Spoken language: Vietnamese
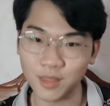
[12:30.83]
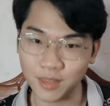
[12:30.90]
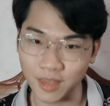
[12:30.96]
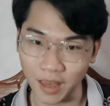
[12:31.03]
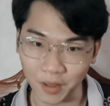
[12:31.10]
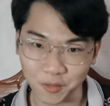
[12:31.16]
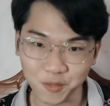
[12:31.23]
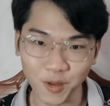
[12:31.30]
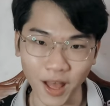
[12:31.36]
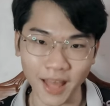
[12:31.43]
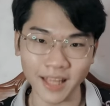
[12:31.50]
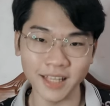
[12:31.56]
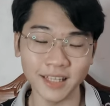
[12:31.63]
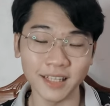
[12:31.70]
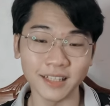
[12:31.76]
Chẳng
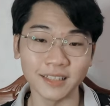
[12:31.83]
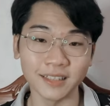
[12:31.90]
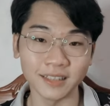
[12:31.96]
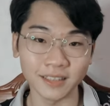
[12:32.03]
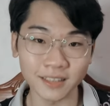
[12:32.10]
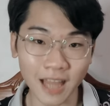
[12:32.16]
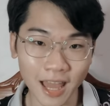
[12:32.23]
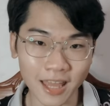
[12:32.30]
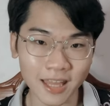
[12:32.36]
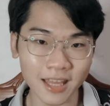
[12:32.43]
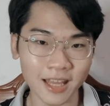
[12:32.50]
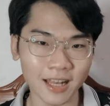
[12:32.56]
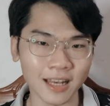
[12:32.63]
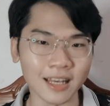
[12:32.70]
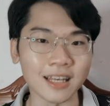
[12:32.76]
phải đây
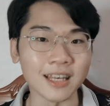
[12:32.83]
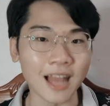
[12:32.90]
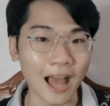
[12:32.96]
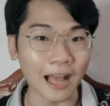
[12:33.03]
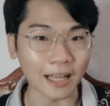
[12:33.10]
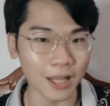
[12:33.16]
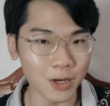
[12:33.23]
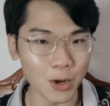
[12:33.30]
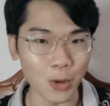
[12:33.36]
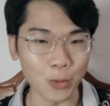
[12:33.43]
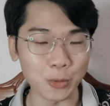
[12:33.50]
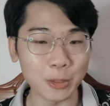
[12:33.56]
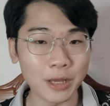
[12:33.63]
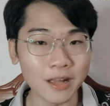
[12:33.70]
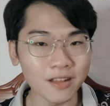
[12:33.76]
là cái
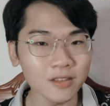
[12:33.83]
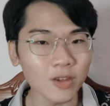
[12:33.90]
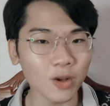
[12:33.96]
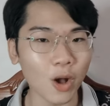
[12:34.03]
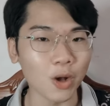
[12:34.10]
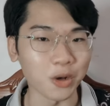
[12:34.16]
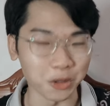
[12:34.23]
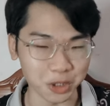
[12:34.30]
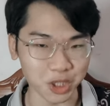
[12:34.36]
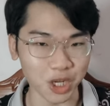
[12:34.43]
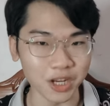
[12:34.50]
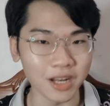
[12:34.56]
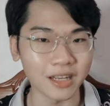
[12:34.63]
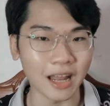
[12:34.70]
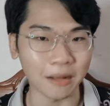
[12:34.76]
điều khiến cho con người trở
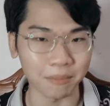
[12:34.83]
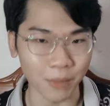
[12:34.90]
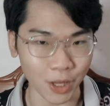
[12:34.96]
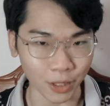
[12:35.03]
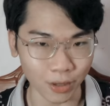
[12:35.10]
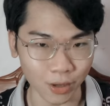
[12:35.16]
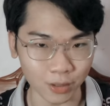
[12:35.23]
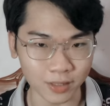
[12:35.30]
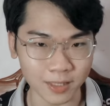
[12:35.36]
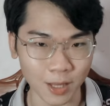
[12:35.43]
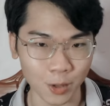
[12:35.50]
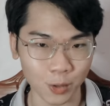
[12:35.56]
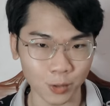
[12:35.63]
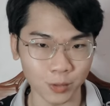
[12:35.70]
nên đặc biệt hơn sao?